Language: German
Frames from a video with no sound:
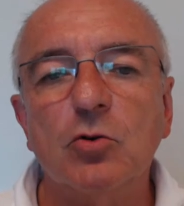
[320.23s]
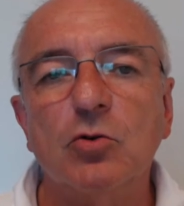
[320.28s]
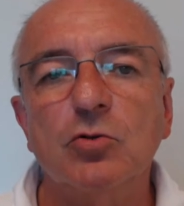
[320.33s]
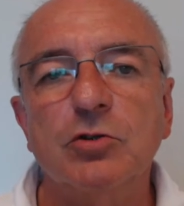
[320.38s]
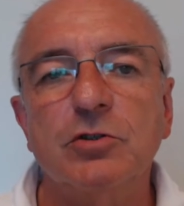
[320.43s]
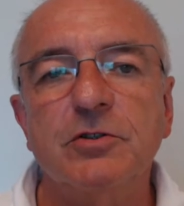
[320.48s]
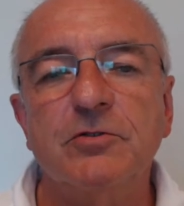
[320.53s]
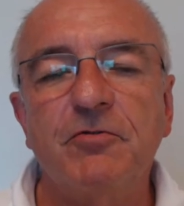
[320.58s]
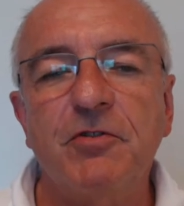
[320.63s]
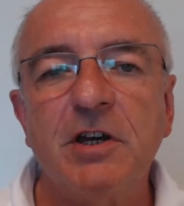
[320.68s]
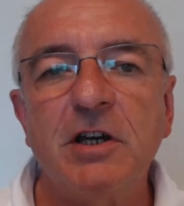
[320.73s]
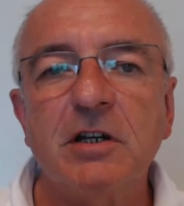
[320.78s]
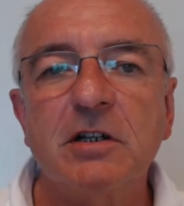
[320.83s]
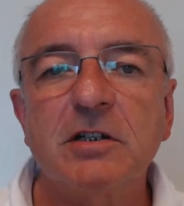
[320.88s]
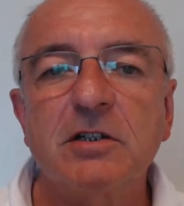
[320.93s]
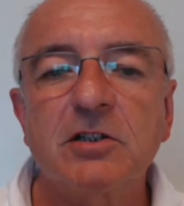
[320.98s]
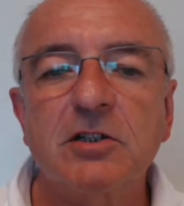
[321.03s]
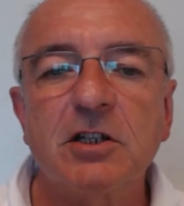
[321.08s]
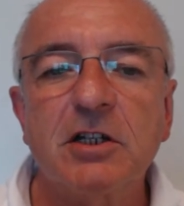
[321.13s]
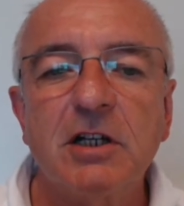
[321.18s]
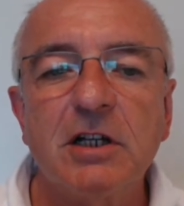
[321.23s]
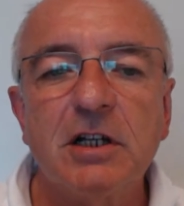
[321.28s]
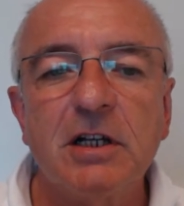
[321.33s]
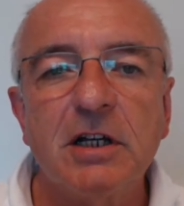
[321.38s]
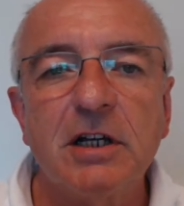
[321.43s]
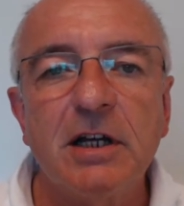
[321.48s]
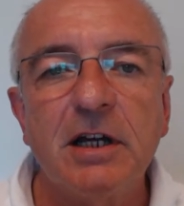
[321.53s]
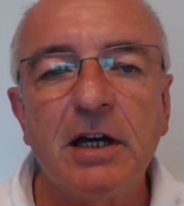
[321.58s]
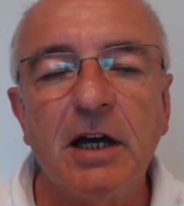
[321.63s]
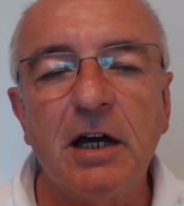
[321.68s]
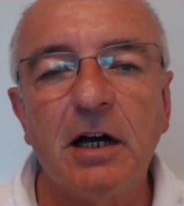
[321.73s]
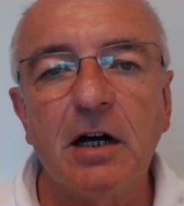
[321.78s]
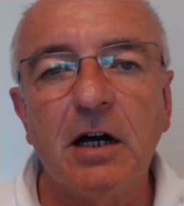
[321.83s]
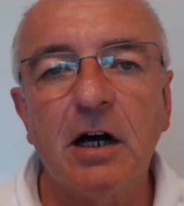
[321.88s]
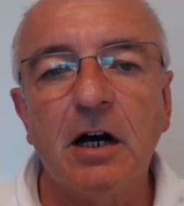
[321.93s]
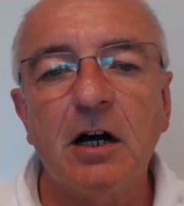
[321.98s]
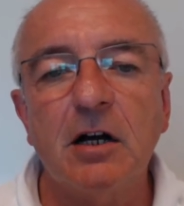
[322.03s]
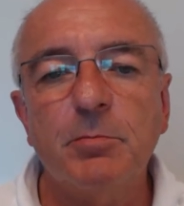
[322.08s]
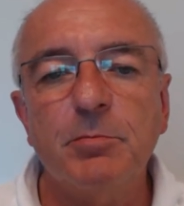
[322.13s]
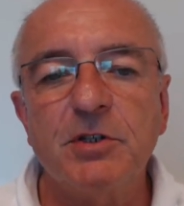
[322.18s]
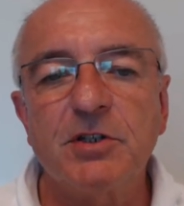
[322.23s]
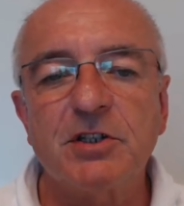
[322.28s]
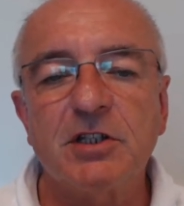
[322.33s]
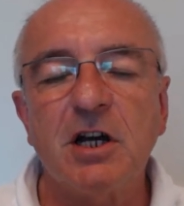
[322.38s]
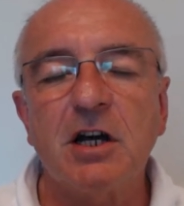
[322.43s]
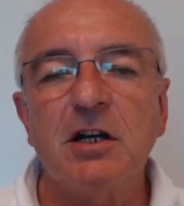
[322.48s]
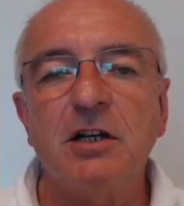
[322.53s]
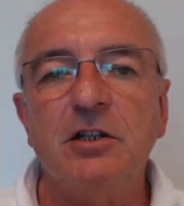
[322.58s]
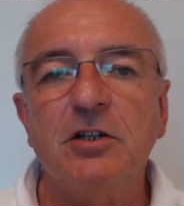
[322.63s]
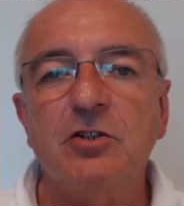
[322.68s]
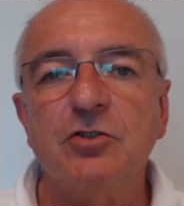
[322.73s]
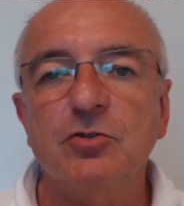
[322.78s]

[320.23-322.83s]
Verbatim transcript: Und während Herr A bis dahin,